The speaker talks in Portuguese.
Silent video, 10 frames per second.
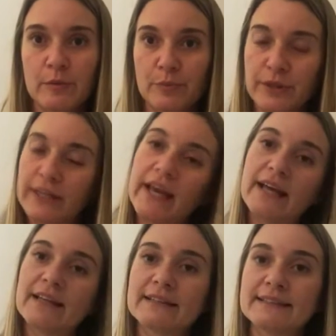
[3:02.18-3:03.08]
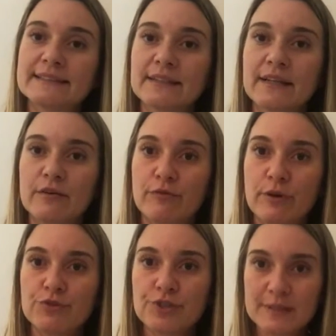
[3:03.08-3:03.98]
porque elas
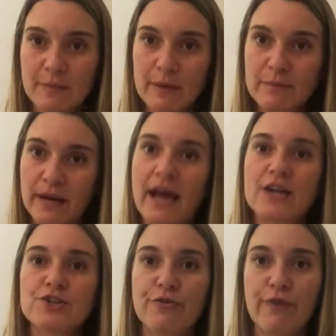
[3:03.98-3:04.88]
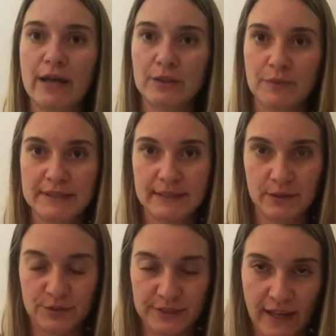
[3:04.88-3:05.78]
vão desmembrar de fato esse
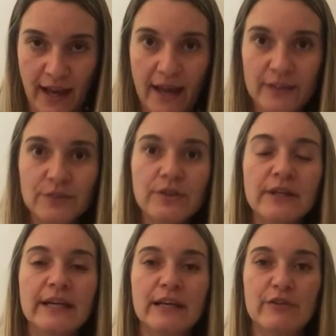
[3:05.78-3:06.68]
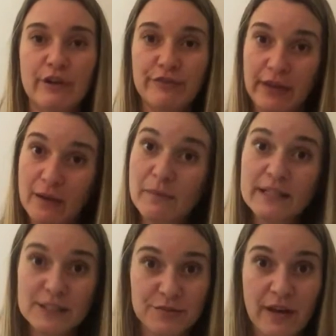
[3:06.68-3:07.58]
enunciado e vai ficar
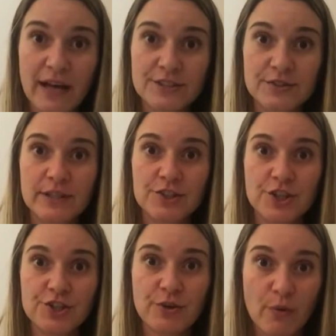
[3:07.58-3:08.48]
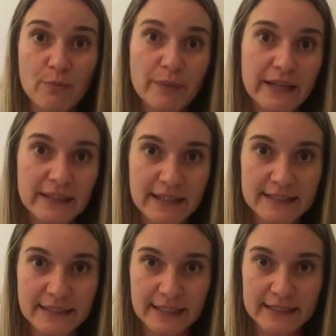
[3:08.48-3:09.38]
mais fácil da gente compreender
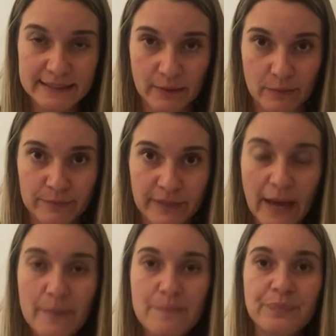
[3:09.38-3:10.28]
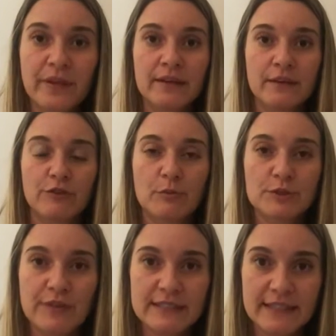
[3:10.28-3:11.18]
essa questão, tá? Então,
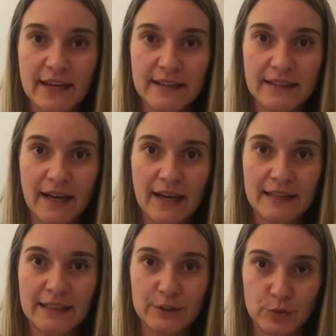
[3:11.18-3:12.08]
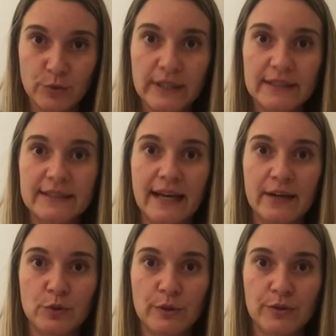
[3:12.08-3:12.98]
vamos fazer a, a leitura
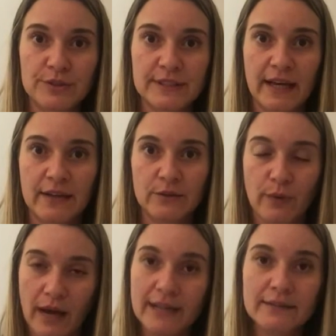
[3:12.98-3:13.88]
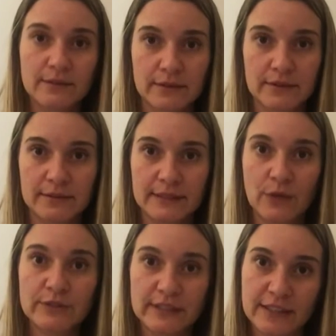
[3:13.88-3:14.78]
da, do enunciado A, da, da
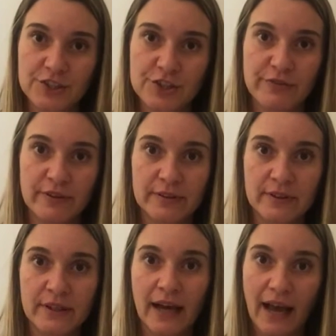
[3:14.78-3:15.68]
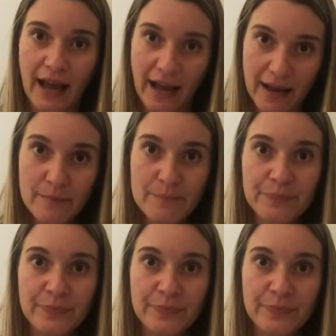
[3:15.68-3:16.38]
alternativa A,